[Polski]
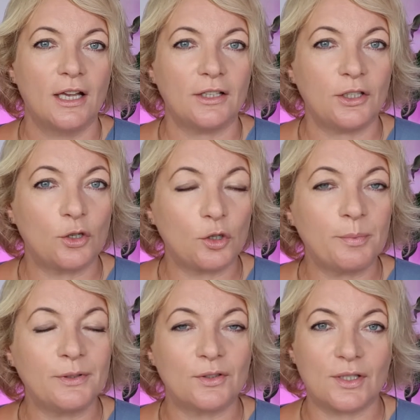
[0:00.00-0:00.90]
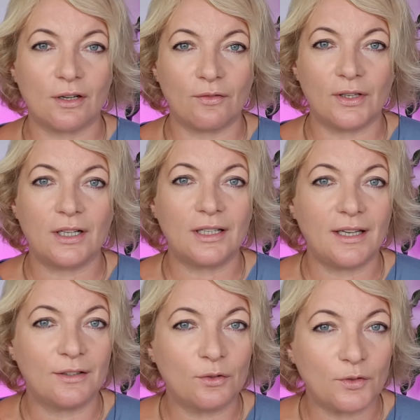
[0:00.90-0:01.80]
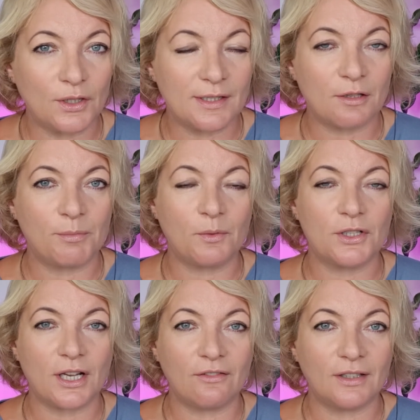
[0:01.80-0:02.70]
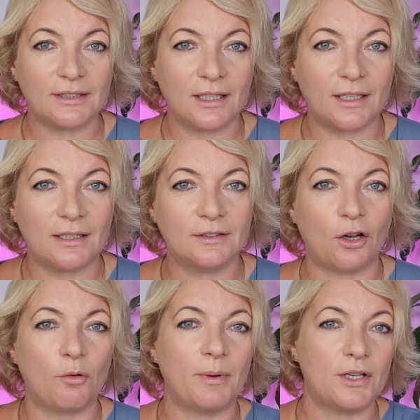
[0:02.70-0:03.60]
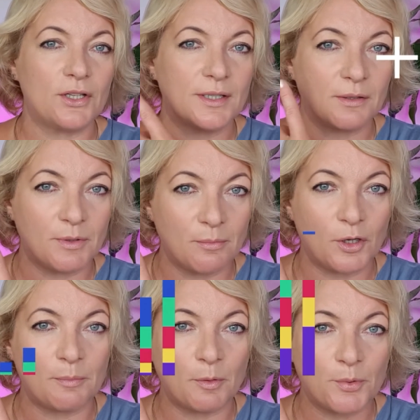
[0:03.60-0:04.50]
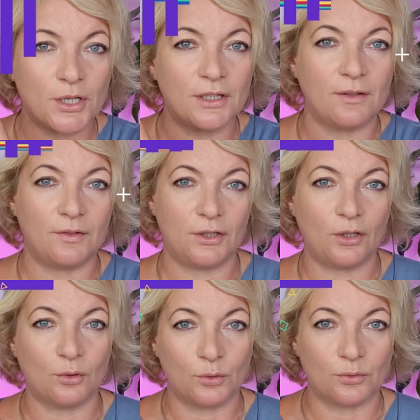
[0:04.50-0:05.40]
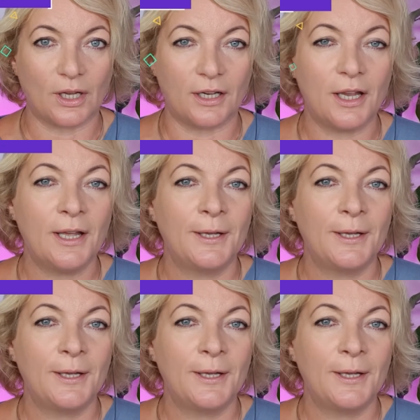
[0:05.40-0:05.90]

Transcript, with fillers: e, grupy docelowej klientów i nie zrobiłeś awatara, to obejrzyj sobie moje poprzednie video tutaj